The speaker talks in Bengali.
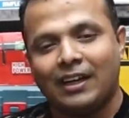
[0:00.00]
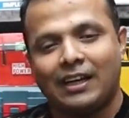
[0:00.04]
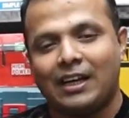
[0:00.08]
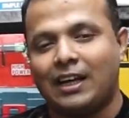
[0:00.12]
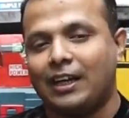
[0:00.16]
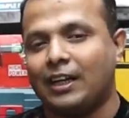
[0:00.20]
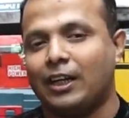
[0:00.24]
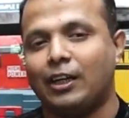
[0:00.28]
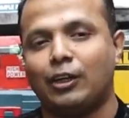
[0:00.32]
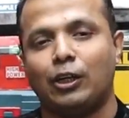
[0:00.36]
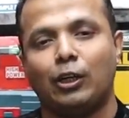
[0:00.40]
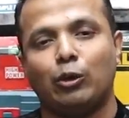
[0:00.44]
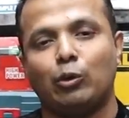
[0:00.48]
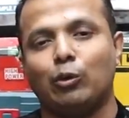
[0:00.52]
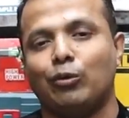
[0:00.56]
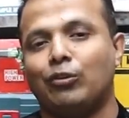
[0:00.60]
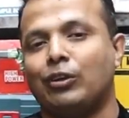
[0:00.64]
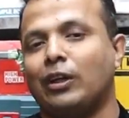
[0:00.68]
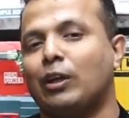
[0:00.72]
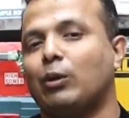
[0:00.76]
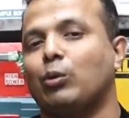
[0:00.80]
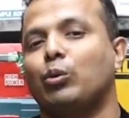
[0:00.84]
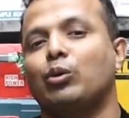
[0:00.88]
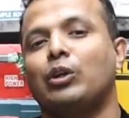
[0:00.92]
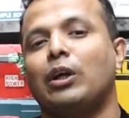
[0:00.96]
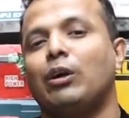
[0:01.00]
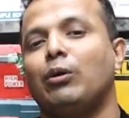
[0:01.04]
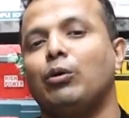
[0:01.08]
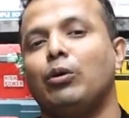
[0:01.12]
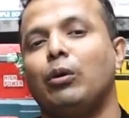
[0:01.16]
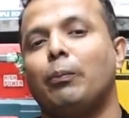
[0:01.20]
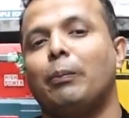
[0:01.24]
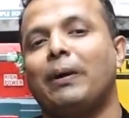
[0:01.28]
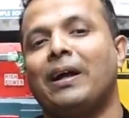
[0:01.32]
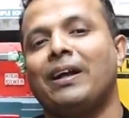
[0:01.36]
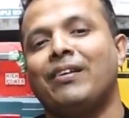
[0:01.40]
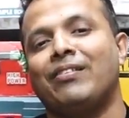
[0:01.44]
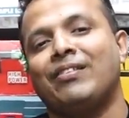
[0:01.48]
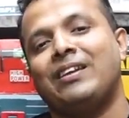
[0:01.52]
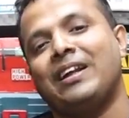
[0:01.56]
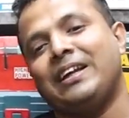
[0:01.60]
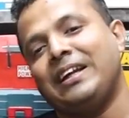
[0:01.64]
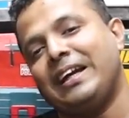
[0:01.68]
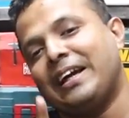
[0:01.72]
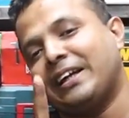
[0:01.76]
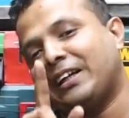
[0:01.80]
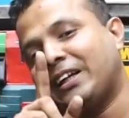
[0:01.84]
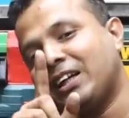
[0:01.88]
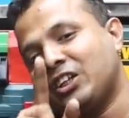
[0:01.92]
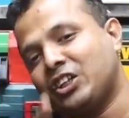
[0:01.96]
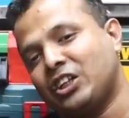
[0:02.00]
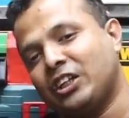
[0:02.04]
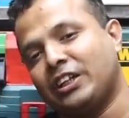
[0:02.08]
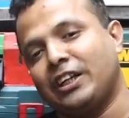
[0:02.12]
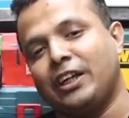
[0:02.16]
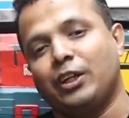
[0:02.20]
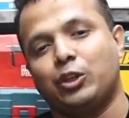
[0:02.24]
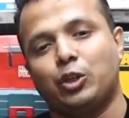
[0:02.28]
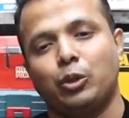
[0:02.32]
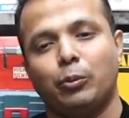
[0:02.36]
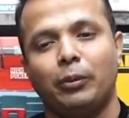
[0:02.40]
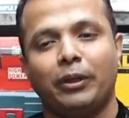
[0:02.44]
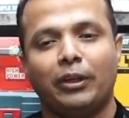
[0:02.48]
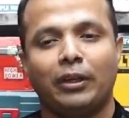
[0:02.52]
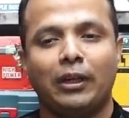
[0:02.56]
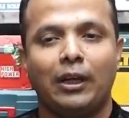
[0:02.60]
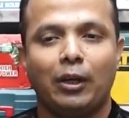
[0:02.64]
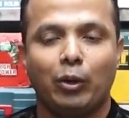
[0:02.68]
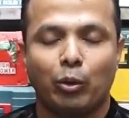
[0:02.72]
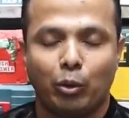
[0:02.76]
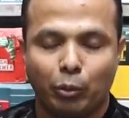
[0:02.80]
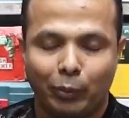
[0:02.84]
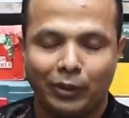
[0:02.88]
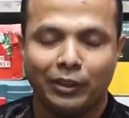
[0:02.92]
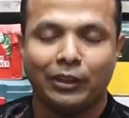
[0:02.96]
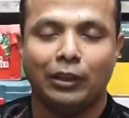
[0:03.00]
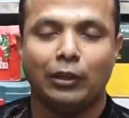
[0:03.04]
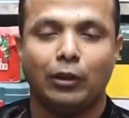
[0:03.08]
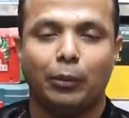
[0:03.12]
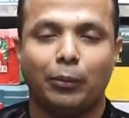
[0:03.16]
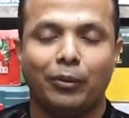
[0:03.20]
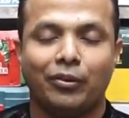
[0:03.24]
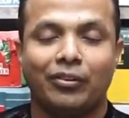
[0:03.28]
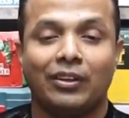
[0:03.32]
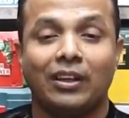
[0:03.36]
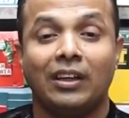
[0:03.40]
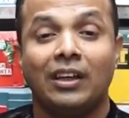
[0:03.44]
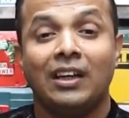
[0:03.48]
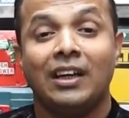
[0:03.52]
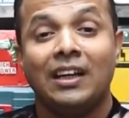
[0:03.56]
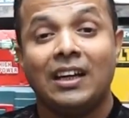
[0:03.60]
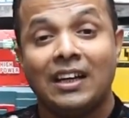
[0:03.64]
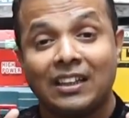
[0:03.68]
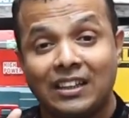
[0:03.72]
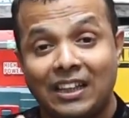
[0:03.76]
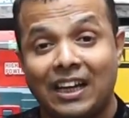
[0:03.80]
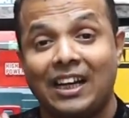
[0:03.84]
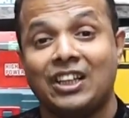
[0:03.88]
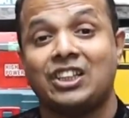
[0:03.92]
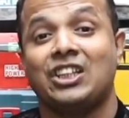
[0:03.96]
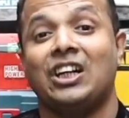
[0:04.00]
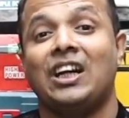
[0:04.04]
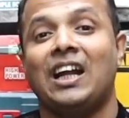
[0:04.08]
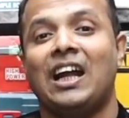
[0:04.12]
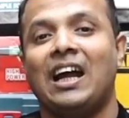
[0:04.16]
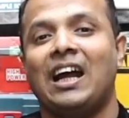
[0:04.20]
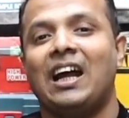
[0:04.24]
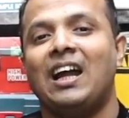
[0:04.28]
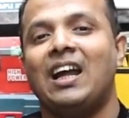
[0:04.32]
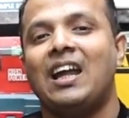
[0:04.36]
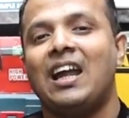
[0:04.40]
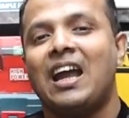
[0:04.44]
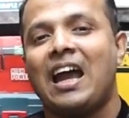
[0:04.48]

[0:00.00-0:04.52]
খানাডা টুসরার কোথাও কোনো ব্রাঞ্চ নাই একটা সেটা একশো একুশ বাই তিন অবস্থান তাছাড়া